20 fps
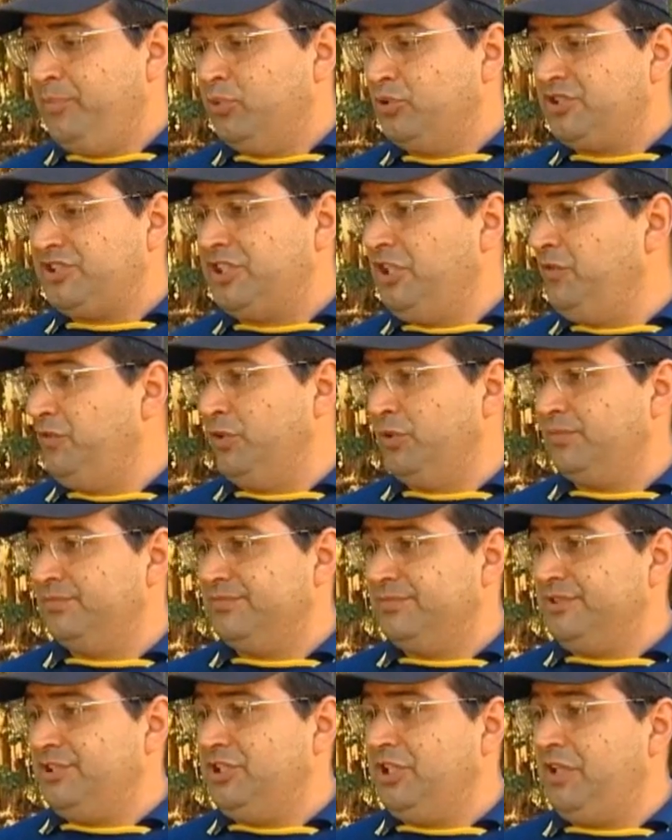impossível
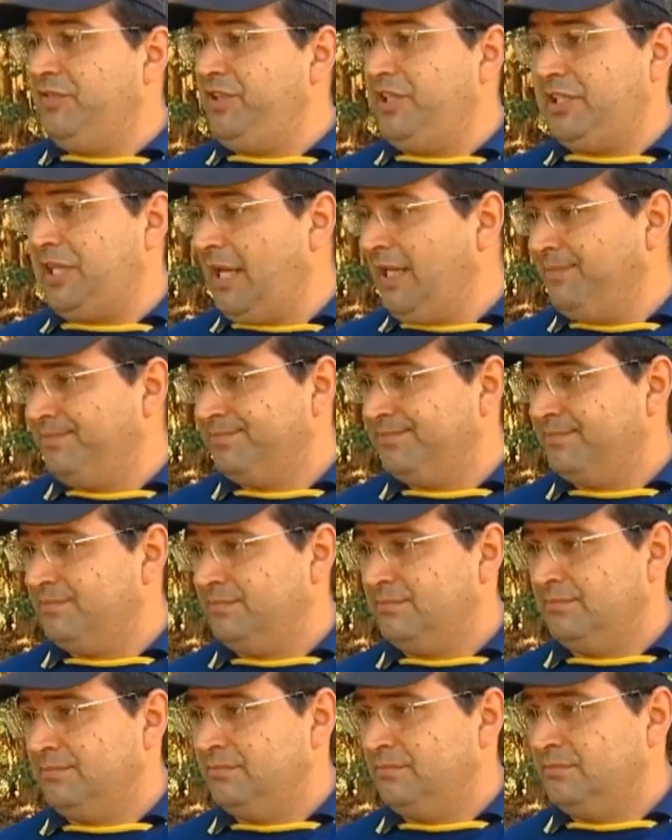de evitar.
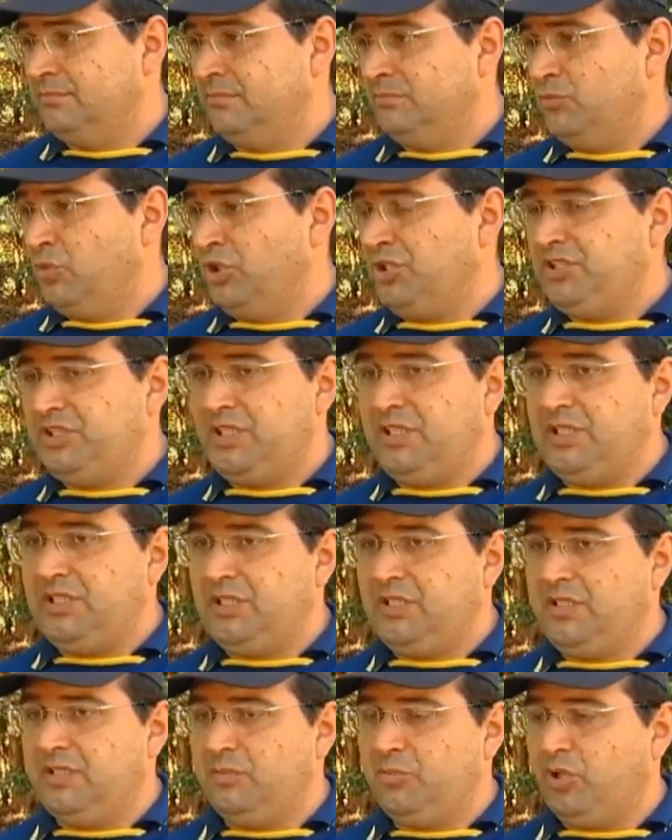Pode,
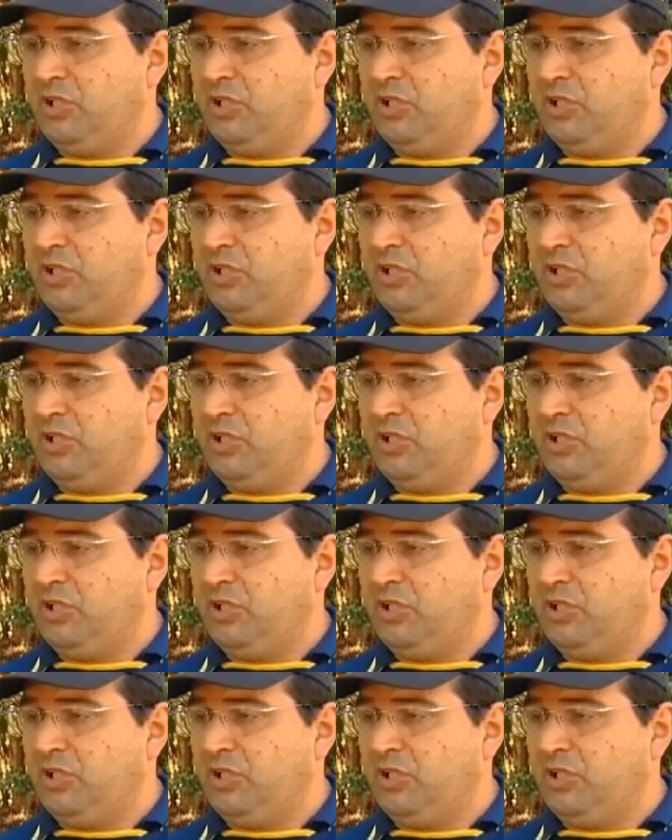ter,